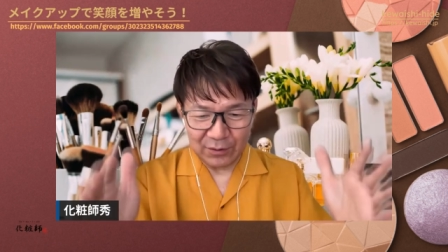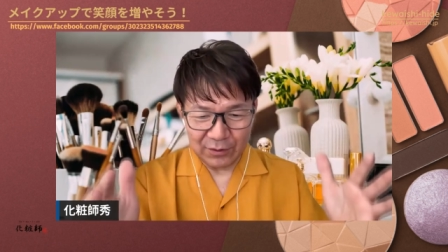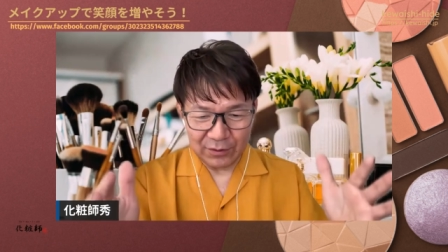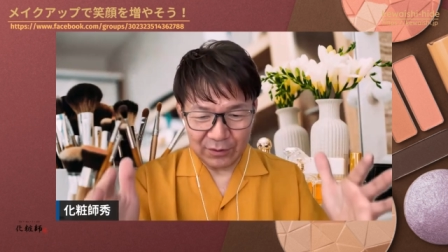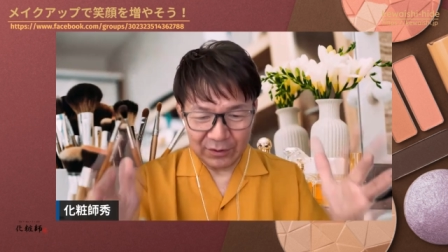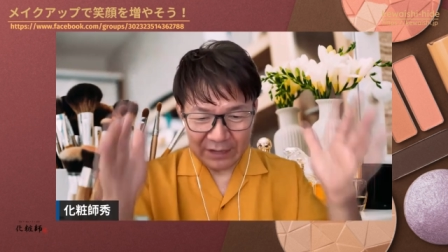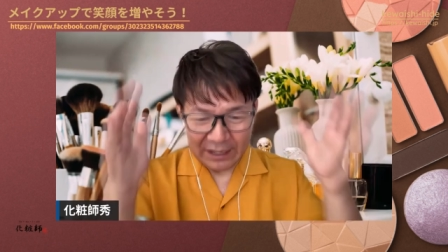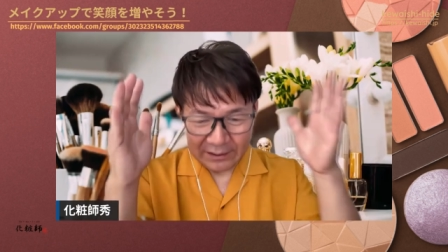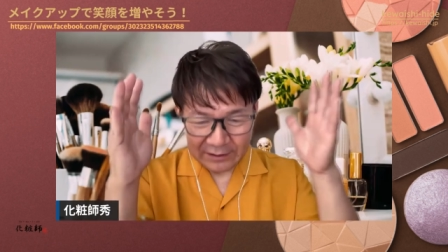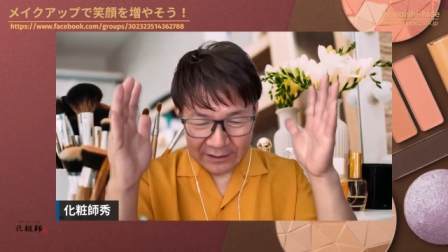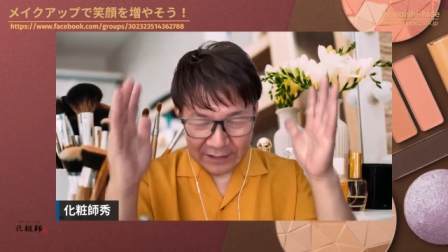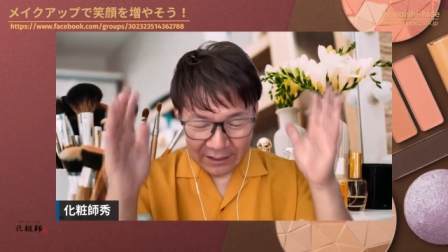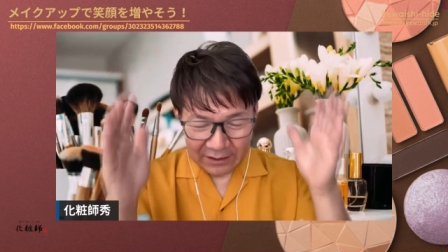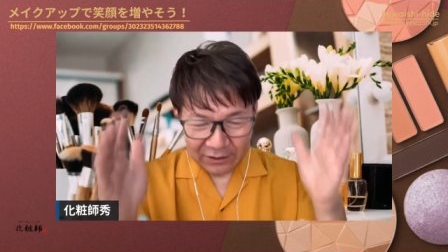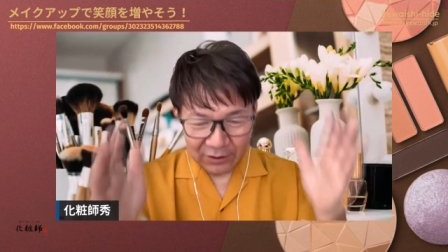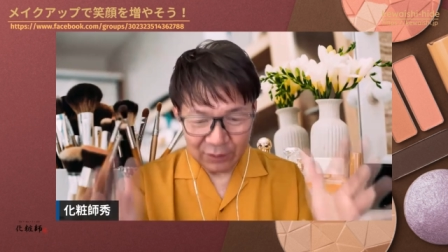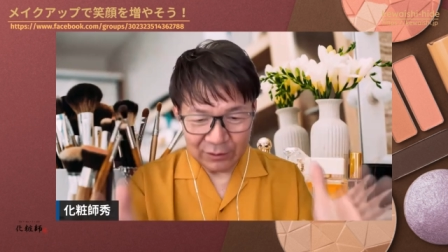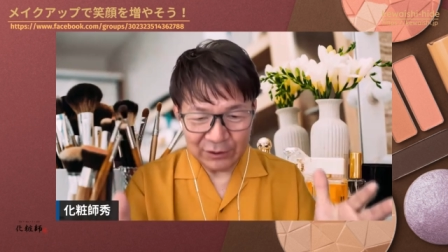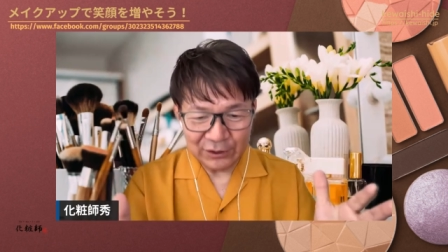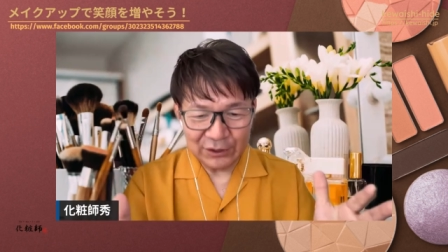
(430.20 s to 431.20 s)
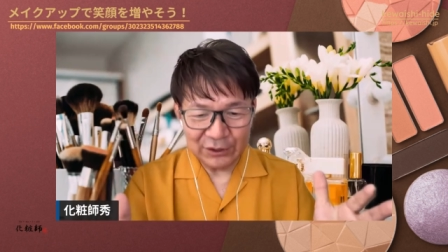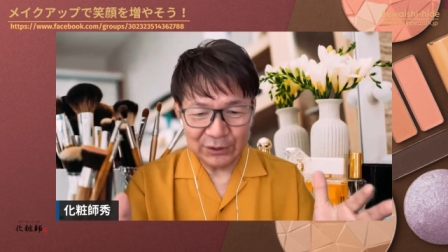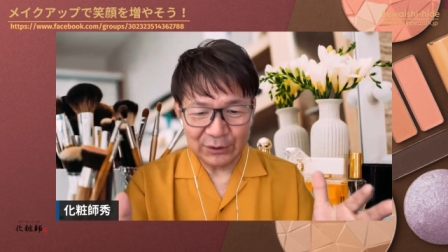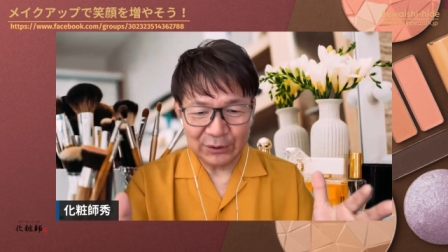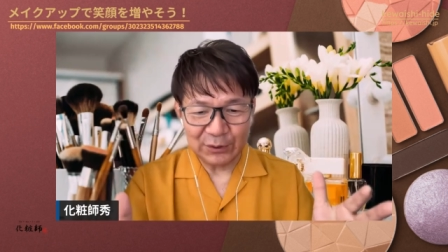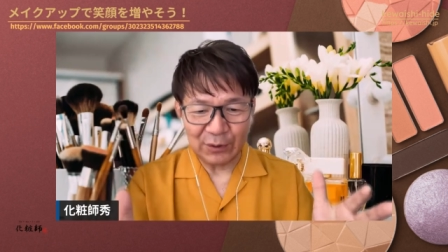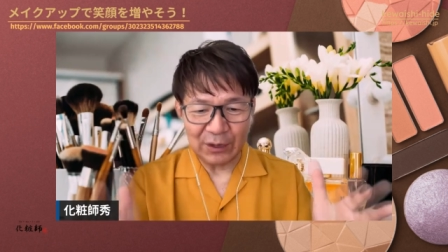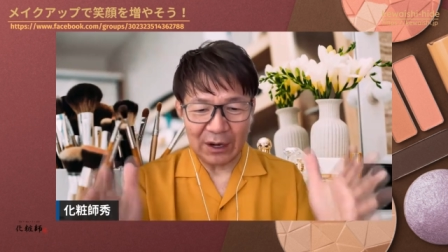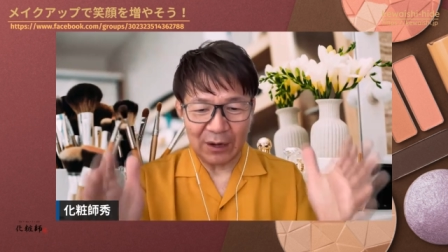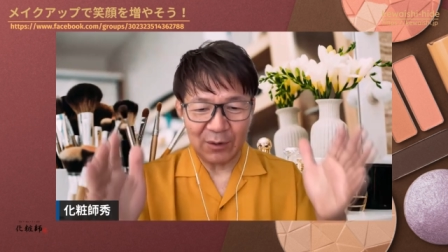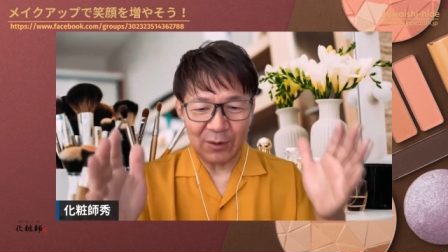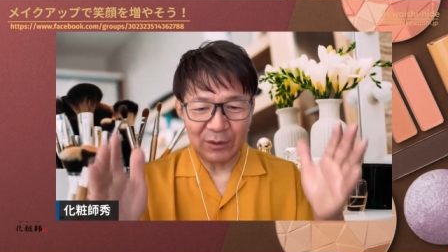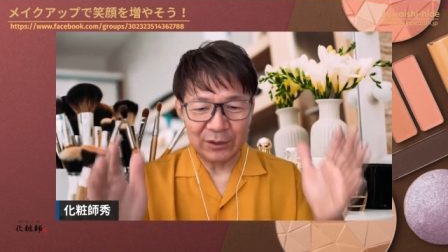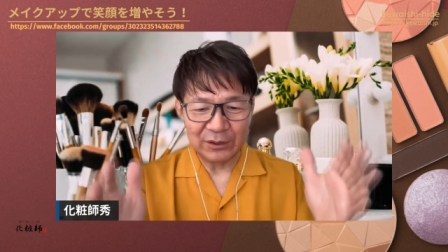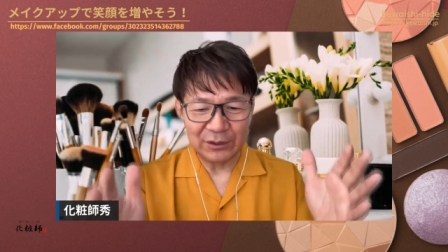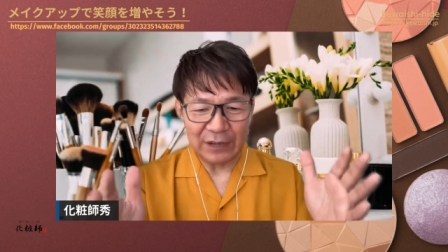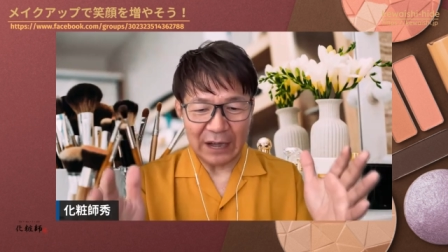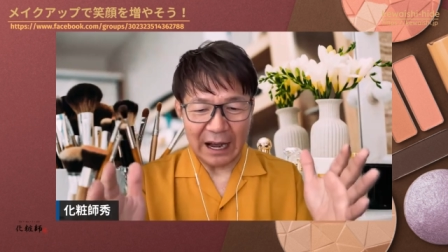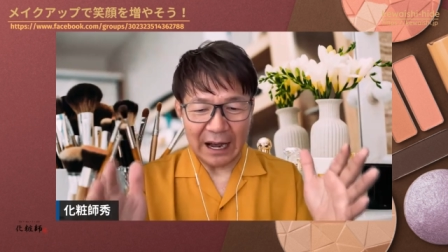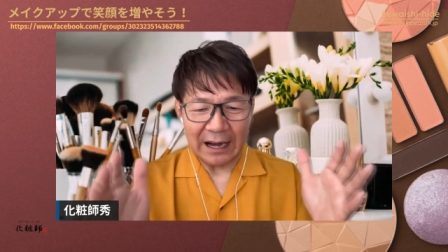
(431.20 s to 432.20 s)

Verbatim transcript: 大体よんじゅうとかごじゅう、